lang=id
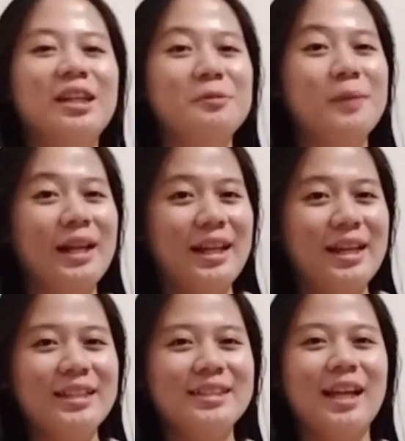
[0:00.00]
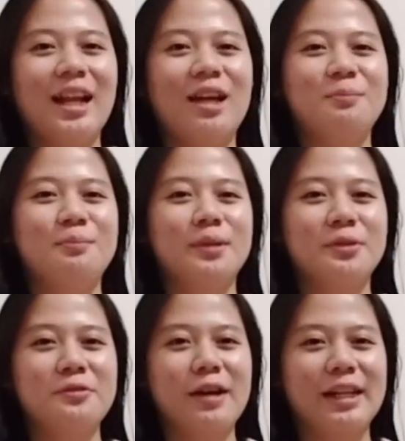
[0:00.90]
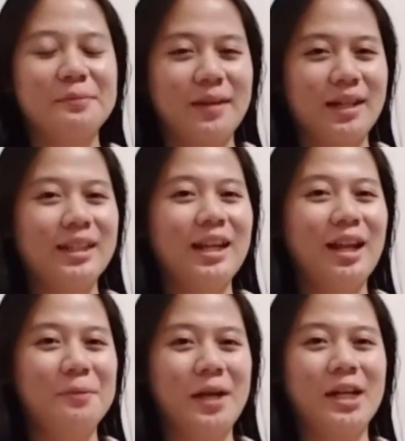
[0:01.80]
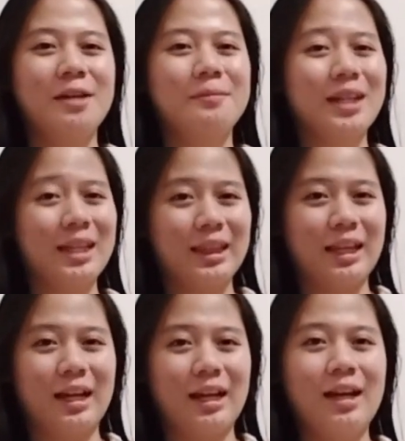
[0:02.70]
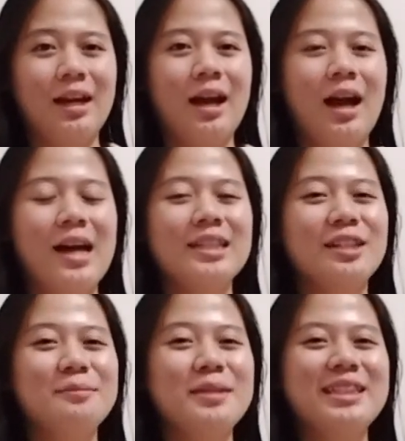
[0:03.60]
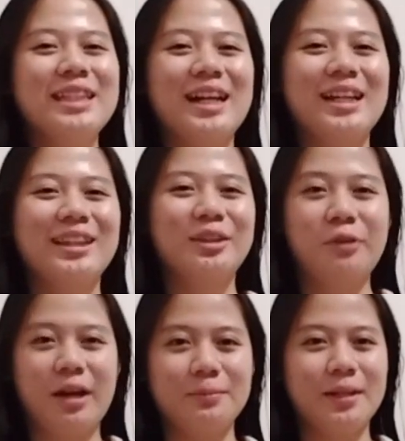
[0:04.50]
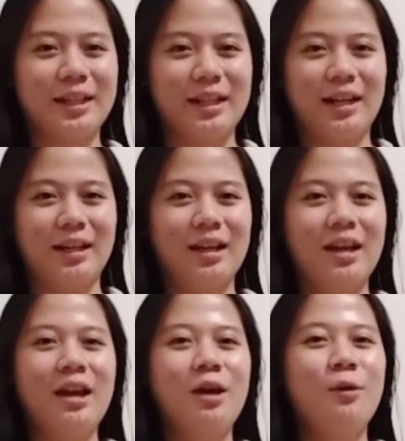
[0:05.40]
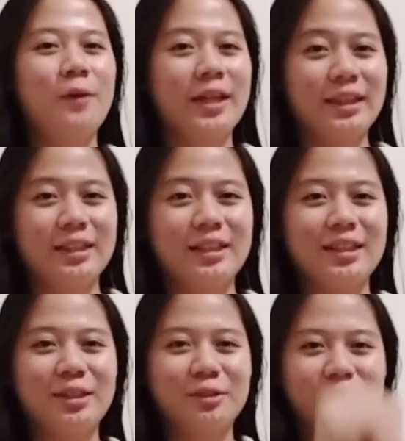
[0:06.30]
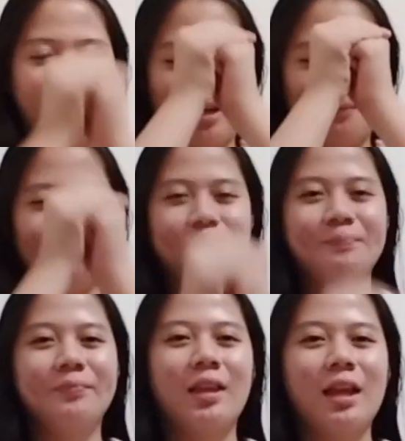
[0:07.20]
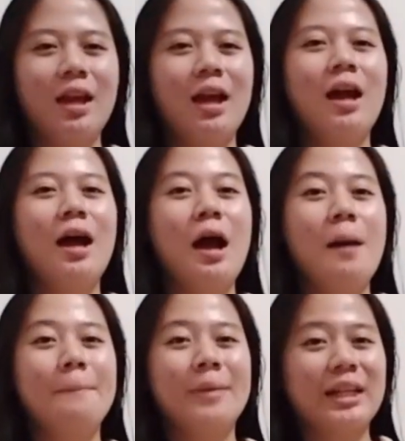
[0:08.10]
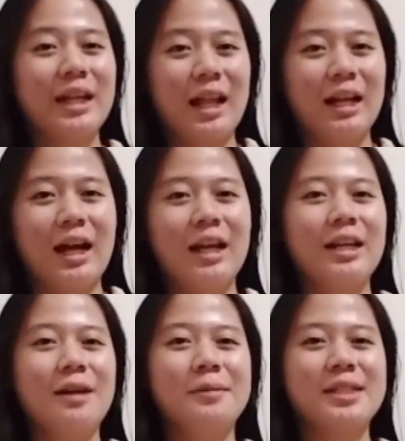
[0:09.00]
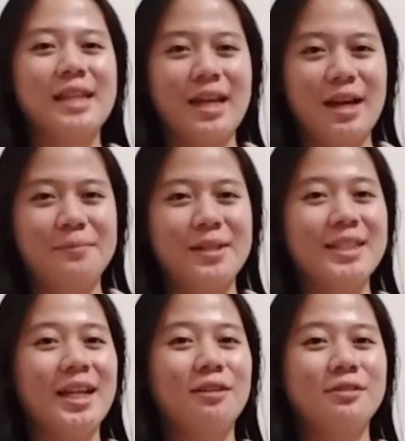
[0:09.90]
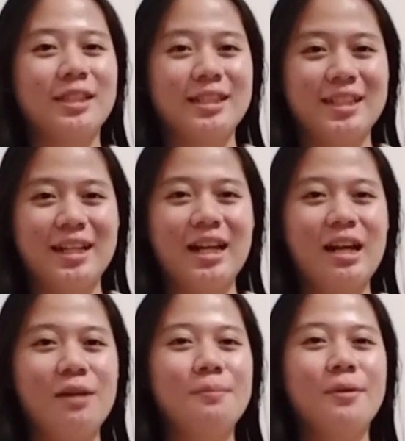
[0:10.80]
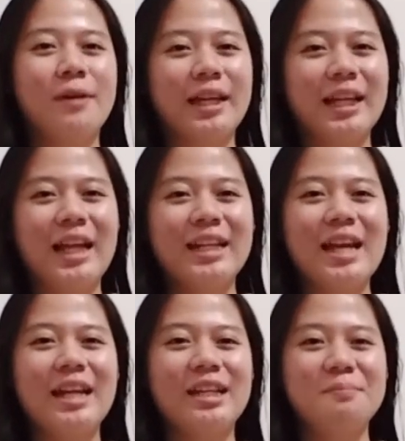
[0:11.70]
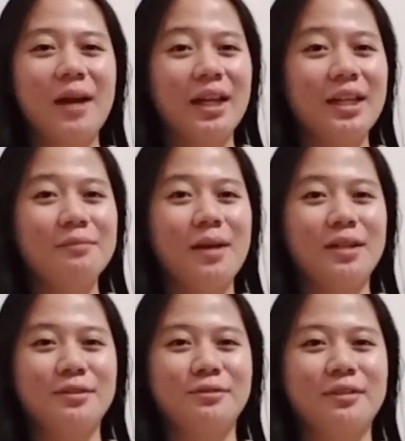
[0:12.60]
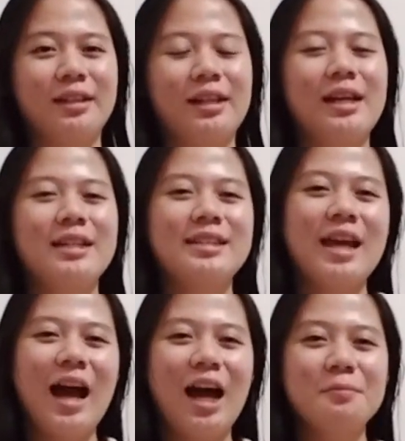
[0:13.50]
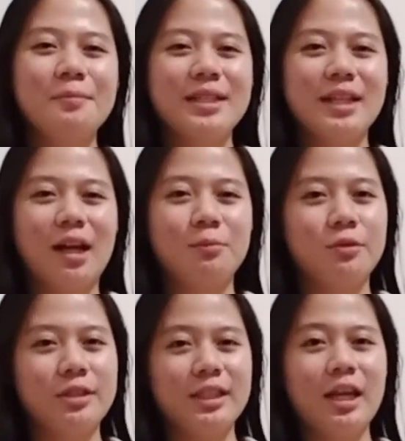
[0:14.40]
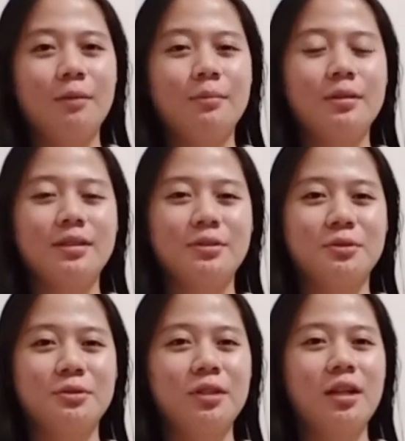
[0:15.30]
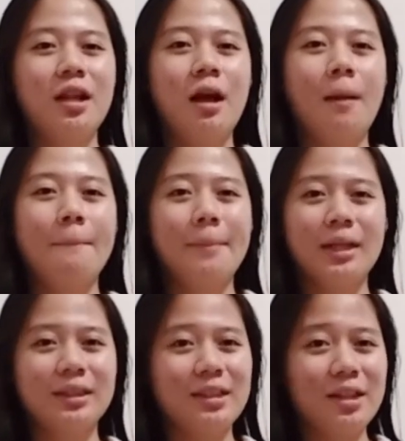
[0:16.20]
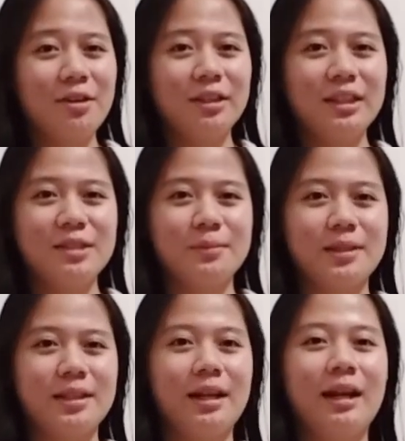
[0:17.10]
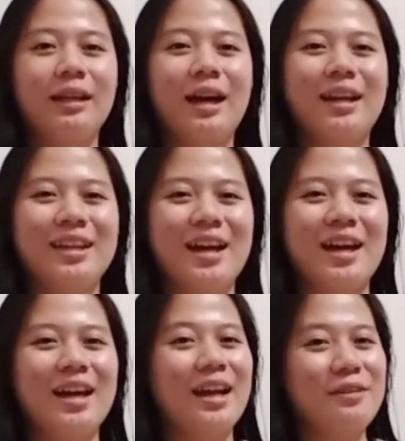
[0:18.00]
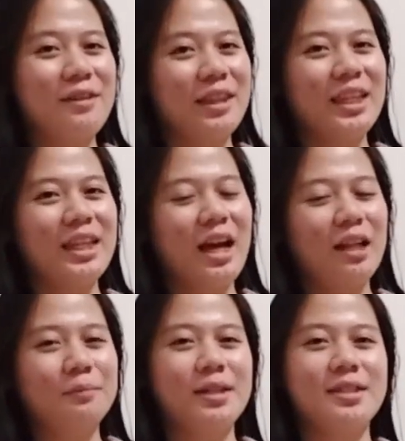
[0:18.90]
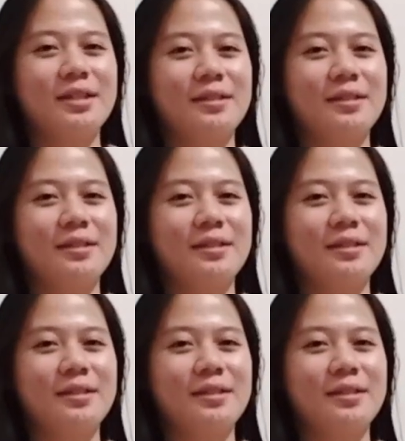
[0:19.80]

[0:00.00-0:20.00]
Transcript: Terimalah salam peneguhan iman dalam agama kita. Hanya kebajikan Tuhan berkenan. Waite Tungtin. Perkenalkan, nama saya Marcella Wijaya, perwakilan dari Makin Bandung. Saya akan membacakan puisi yang berjudul Patriotisme, karya Herawati Atmaja.